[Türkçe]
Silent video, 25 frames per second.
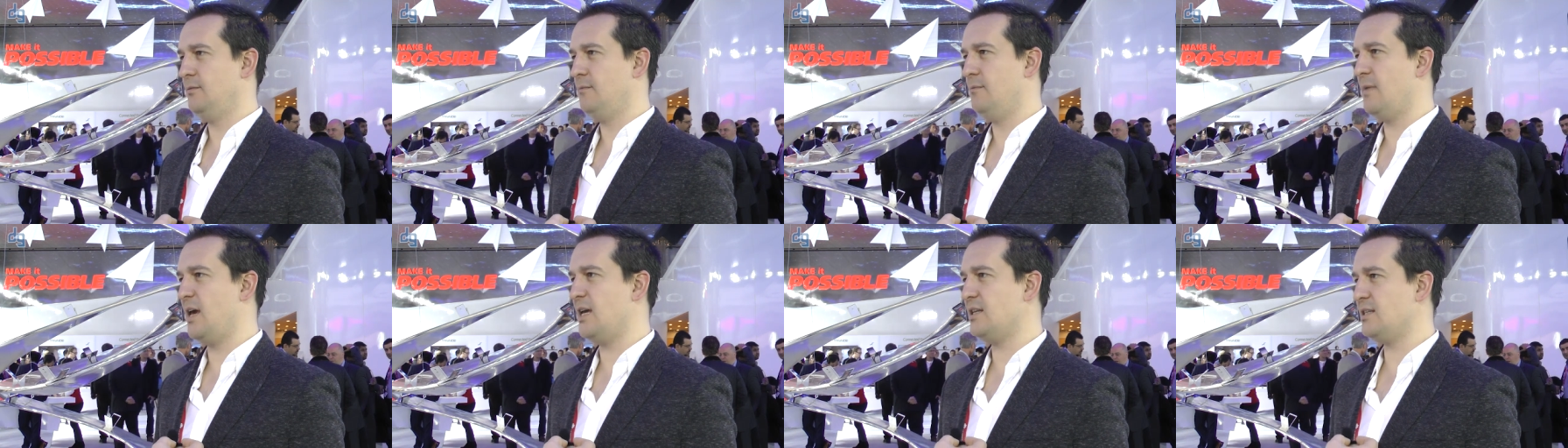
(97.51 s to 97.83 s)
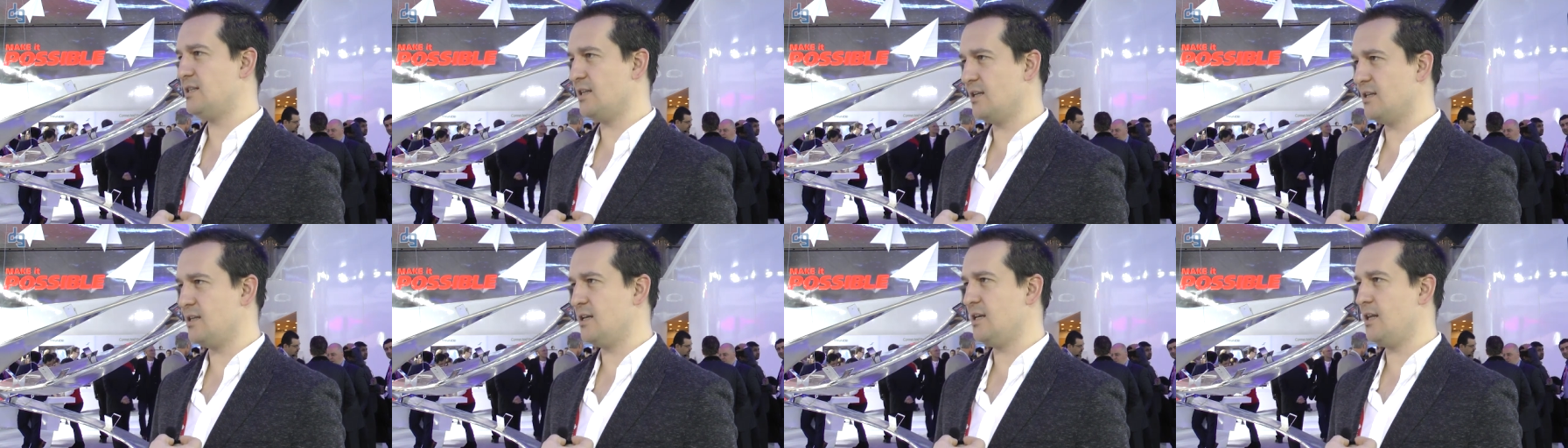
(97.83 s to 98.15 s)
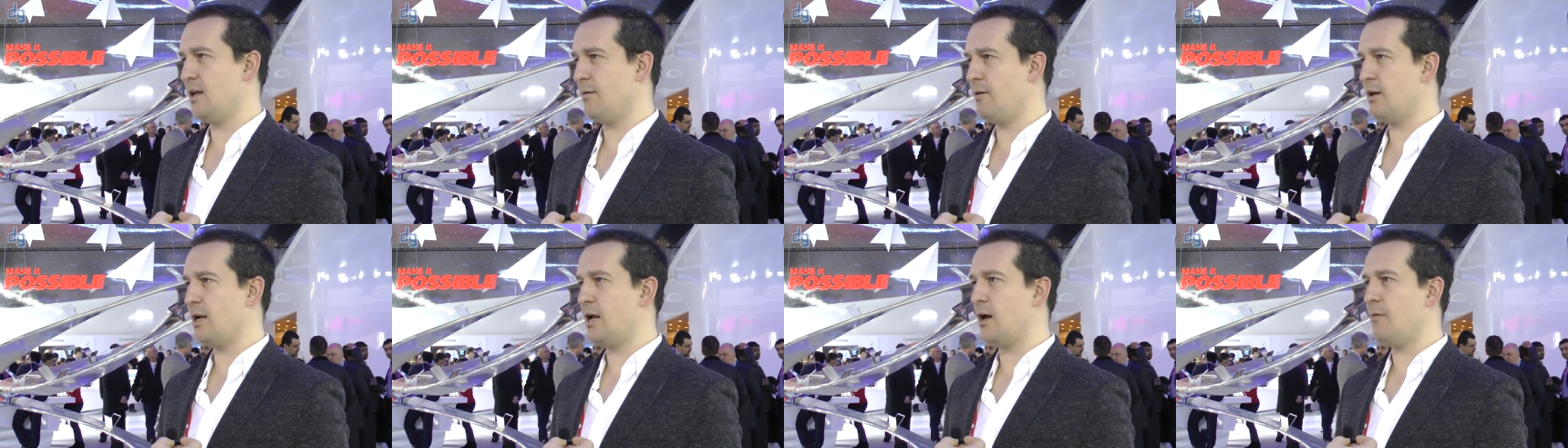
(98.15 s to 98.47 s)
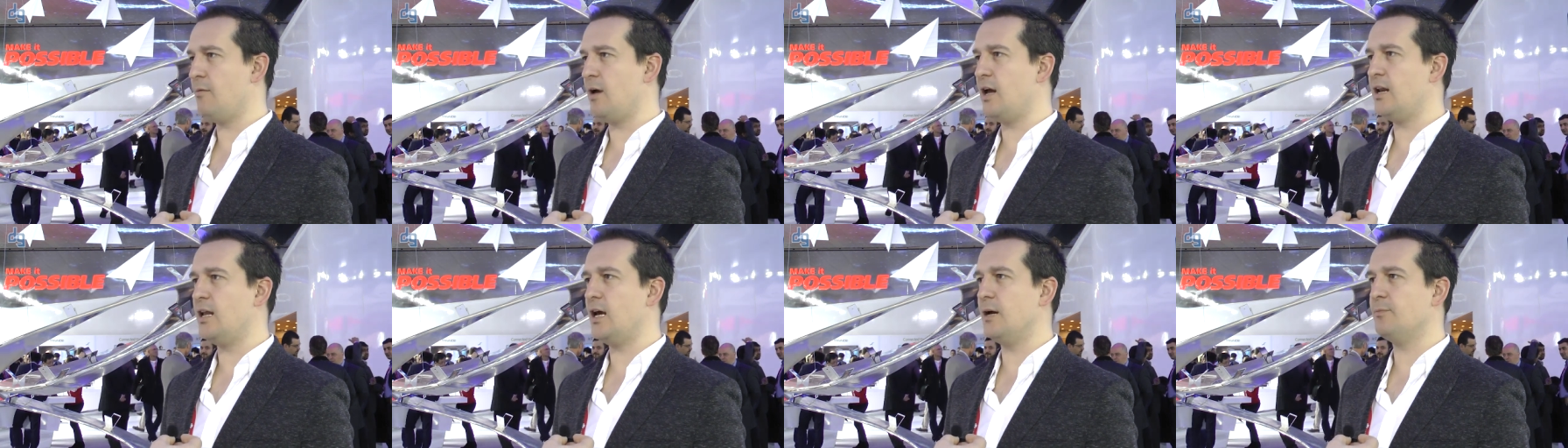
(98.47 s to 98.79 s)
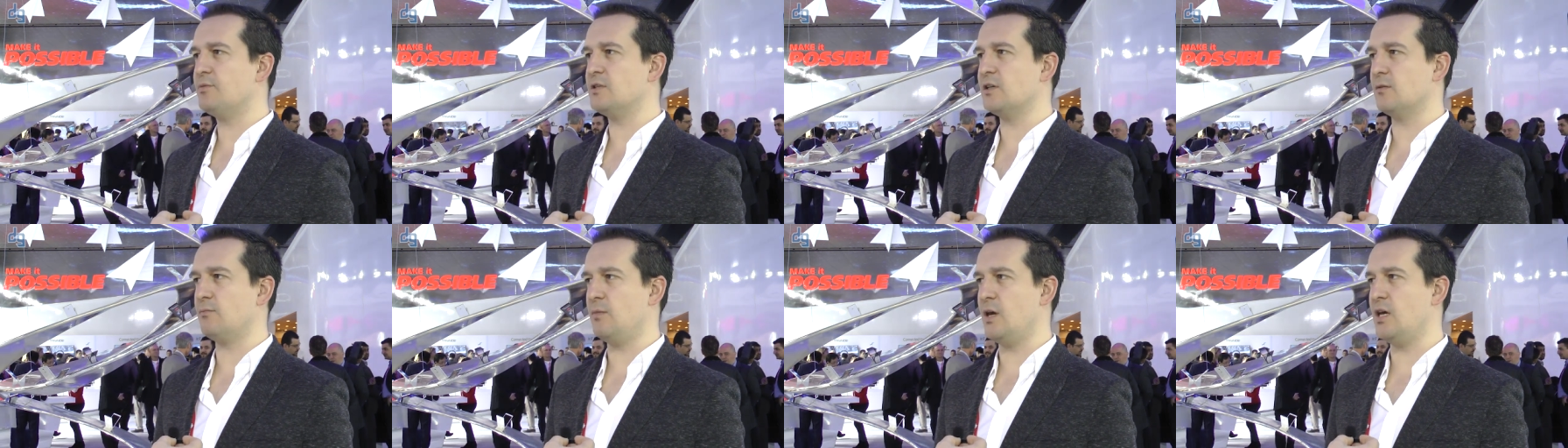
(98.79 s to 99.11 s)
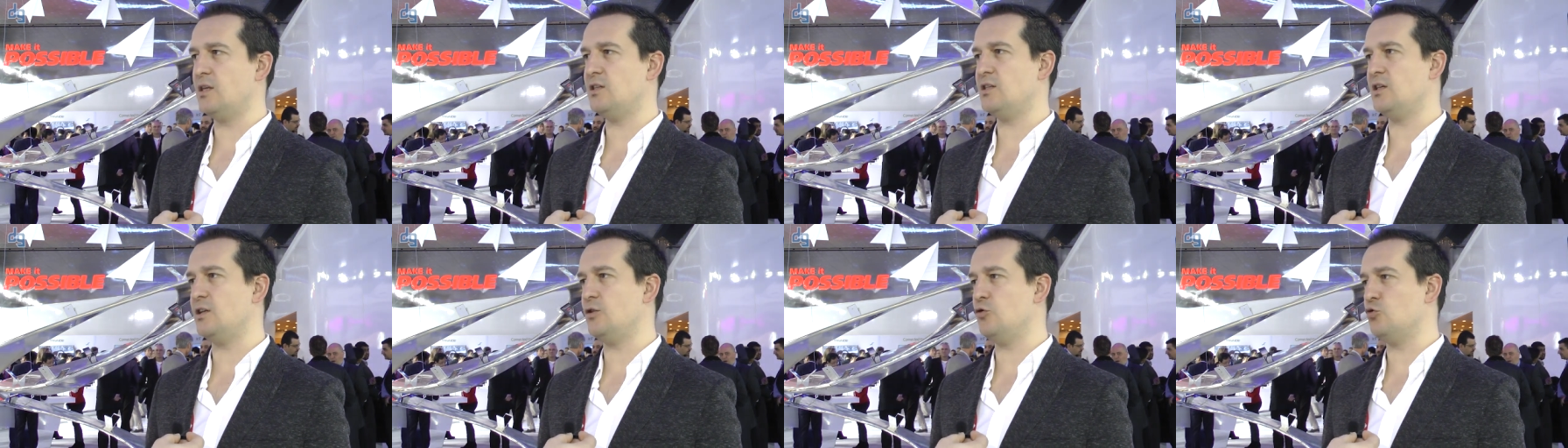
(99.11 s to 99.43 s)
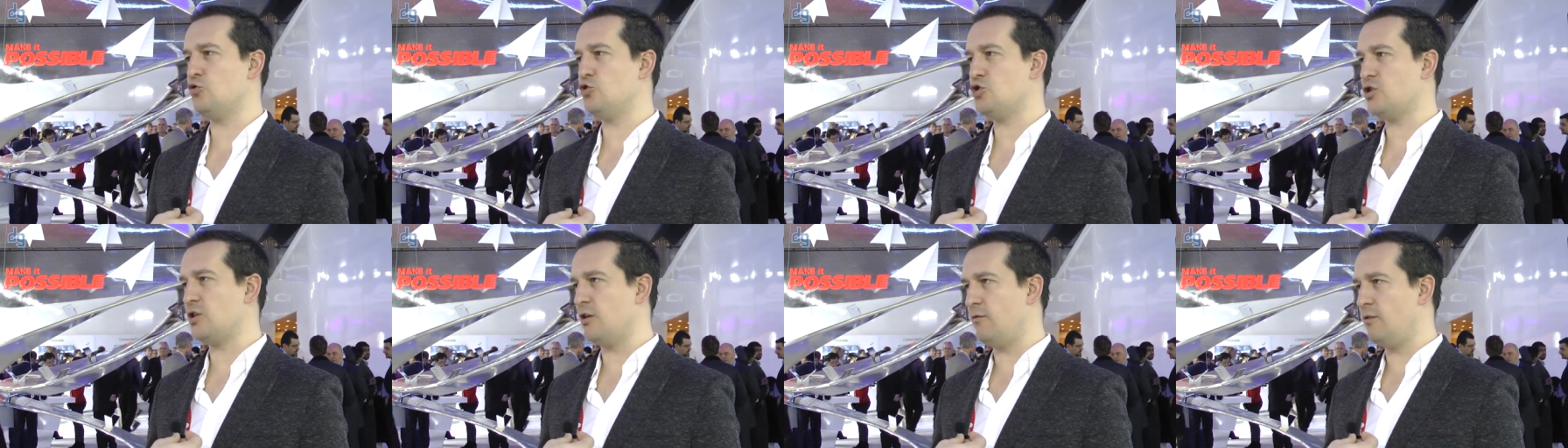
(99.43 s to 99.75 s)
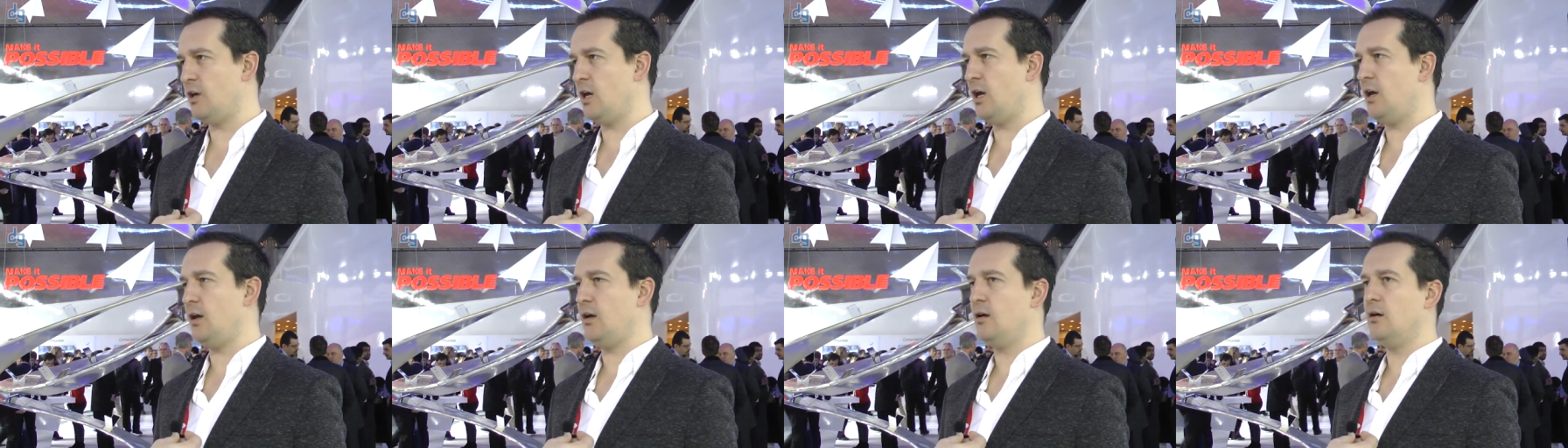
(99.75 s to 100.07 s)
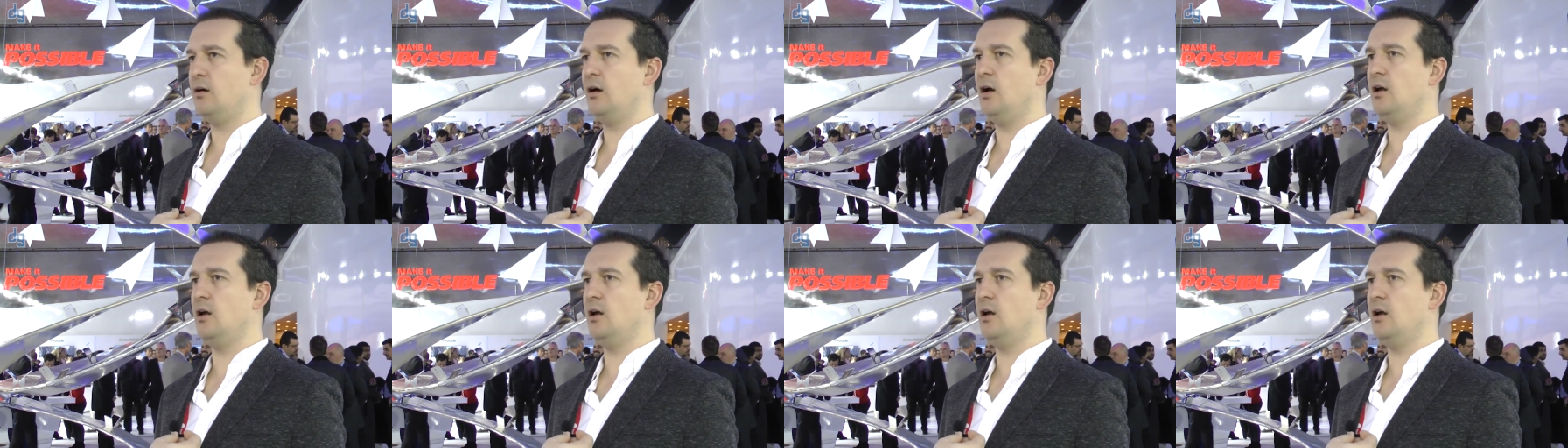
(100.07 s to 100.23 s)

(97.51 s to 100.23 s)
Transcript: Mate 7 ile beraber yaptık. Mate 7 üst seviye,